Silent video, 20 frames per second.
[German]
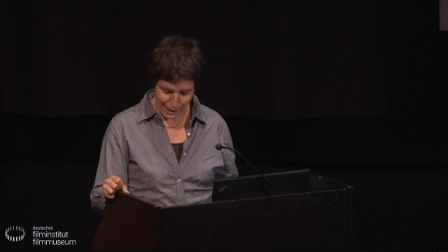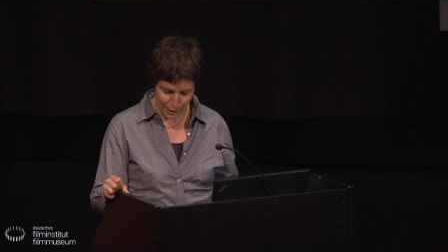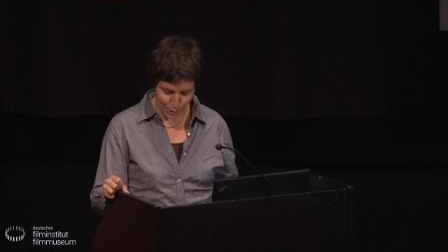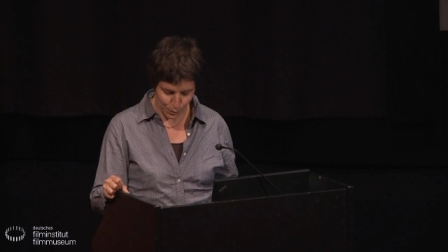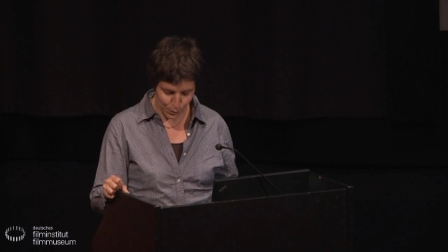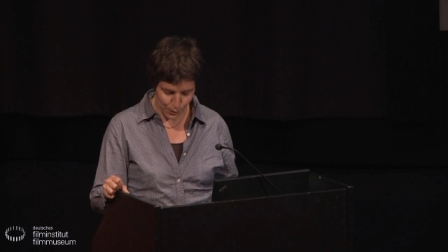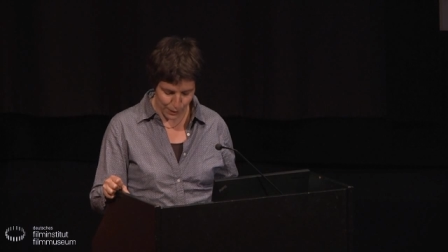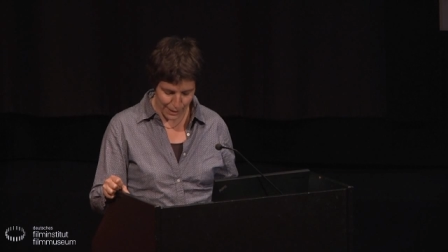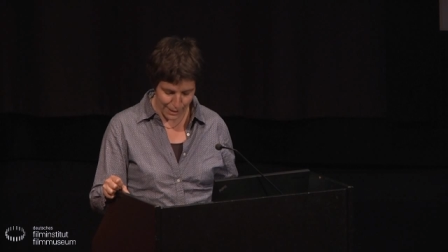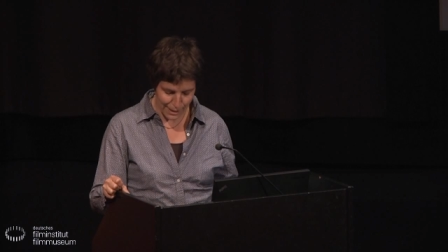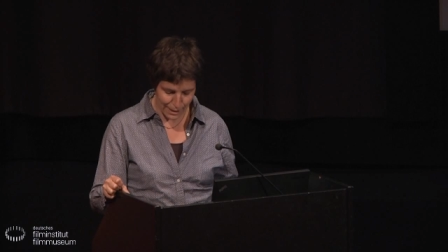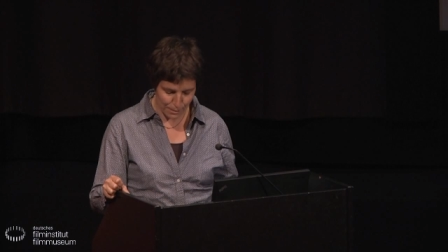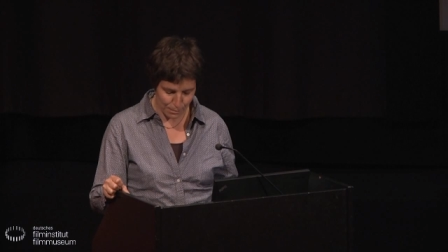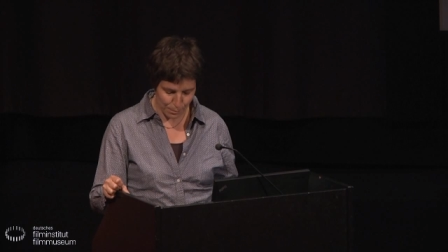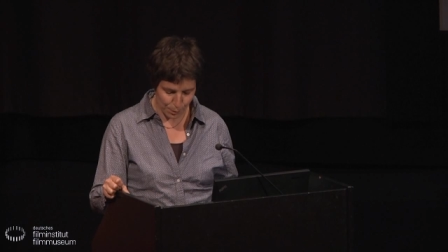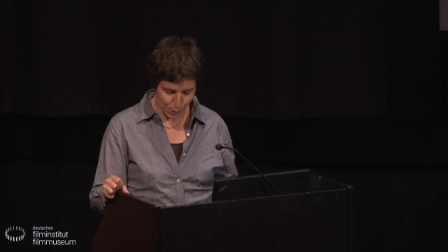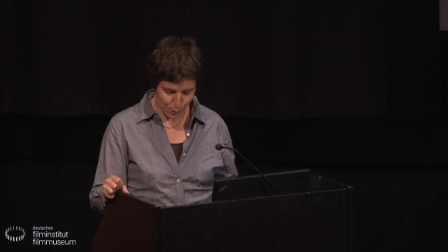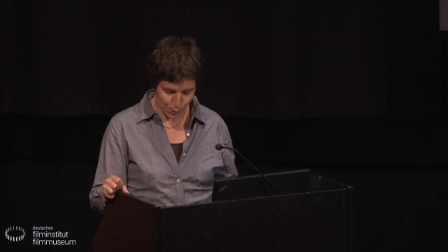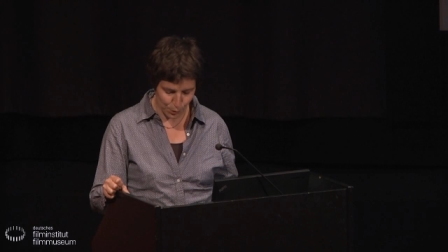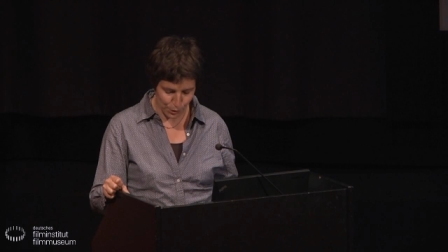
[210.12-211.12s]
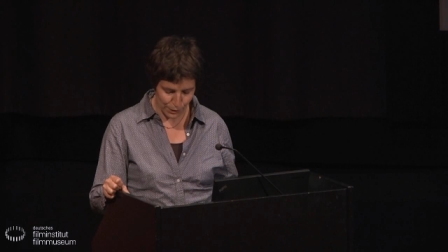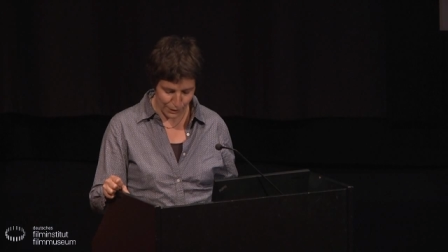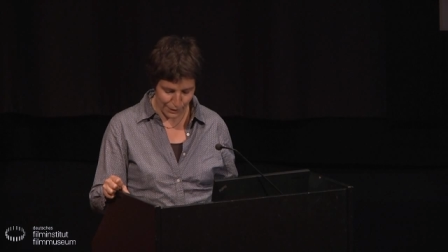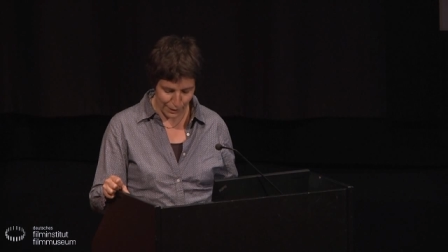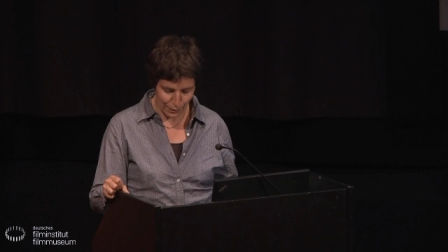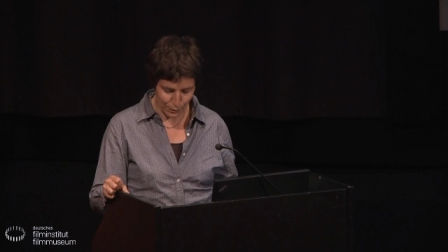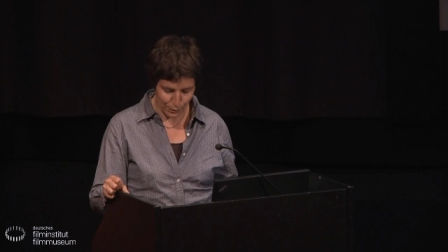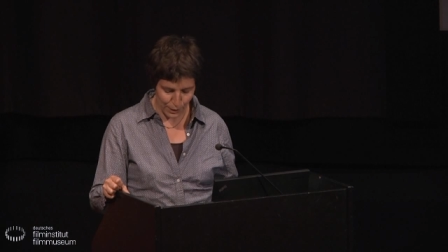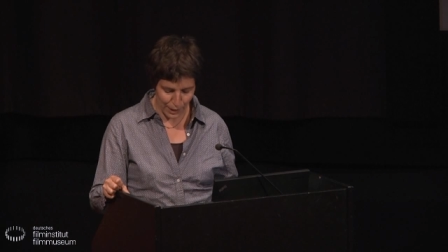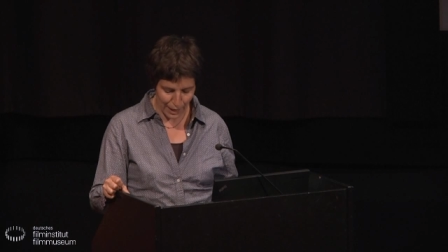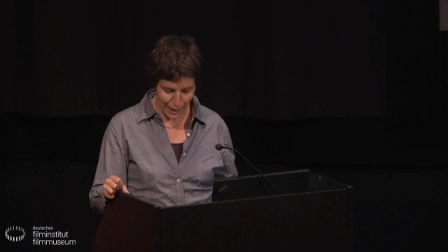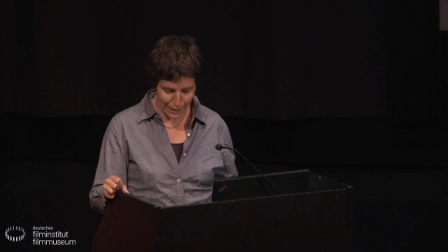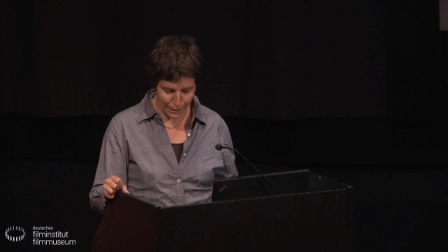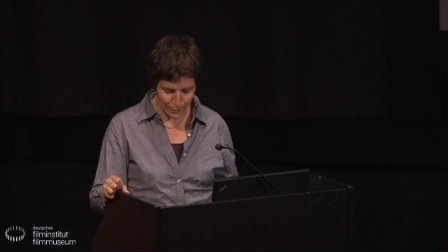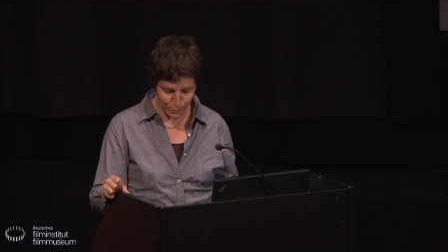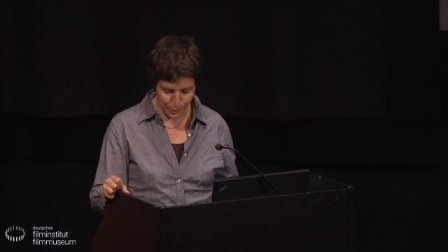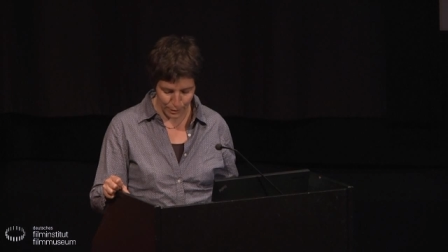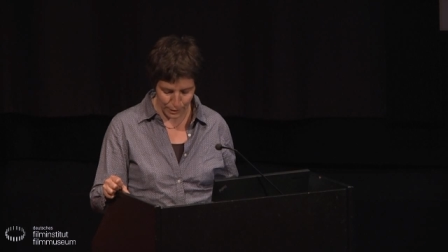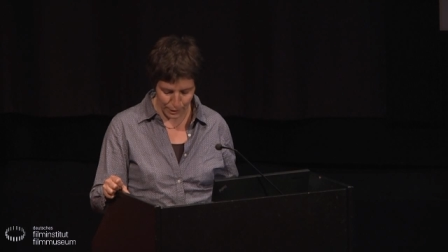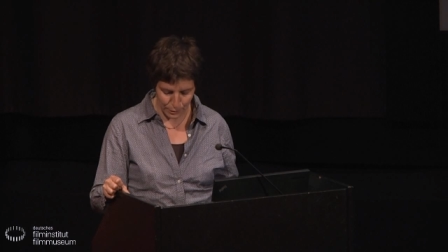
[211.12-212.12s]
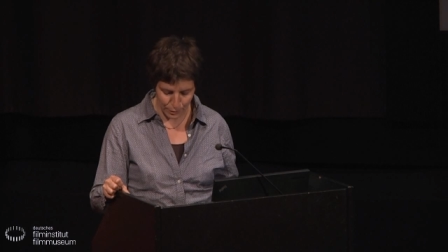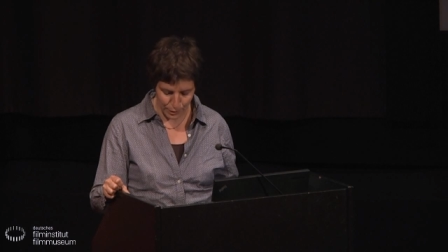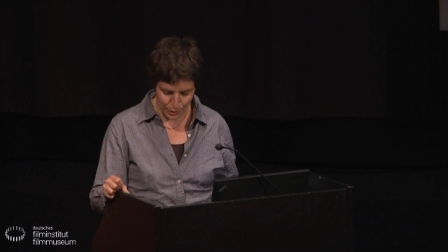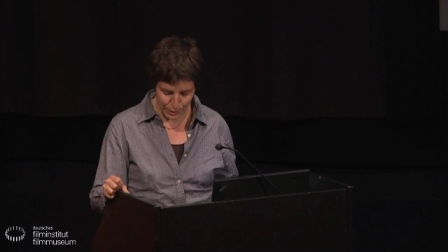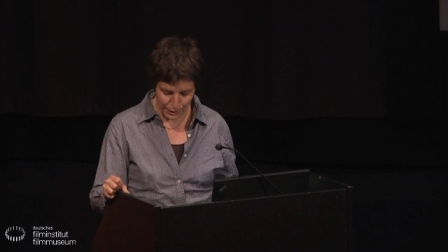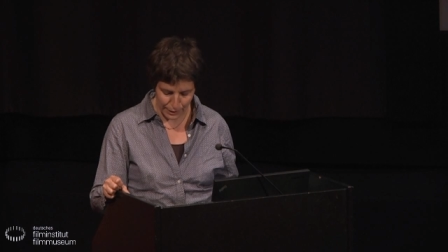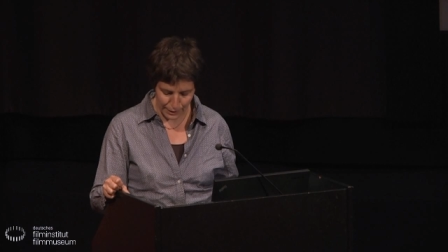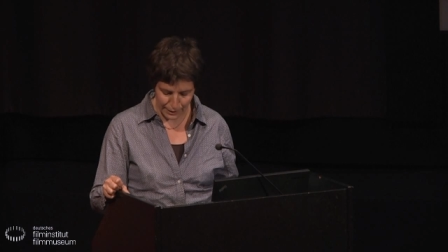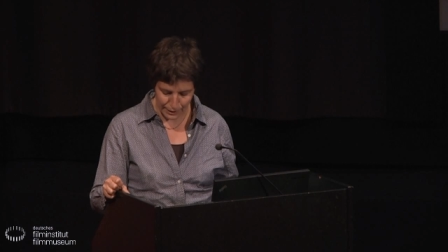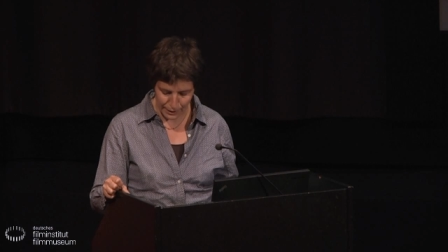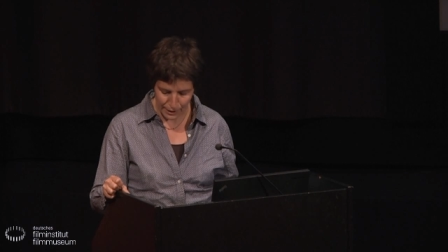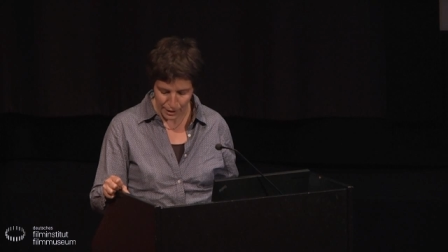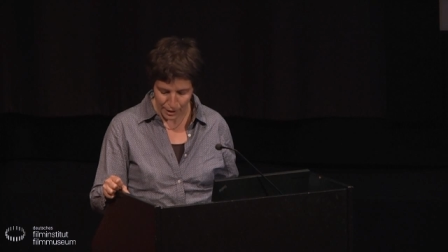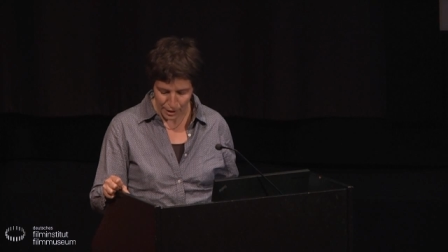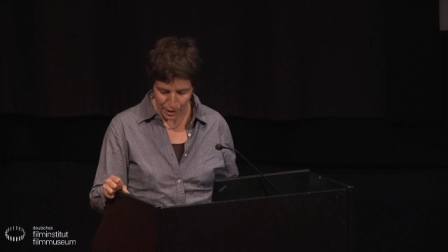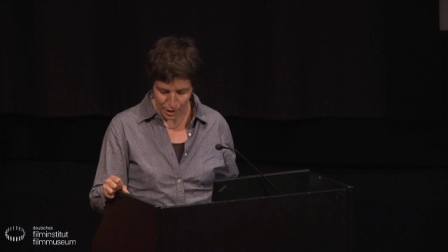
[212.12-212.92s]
aktuellsten Produkten der Unterhaltungsindustrie,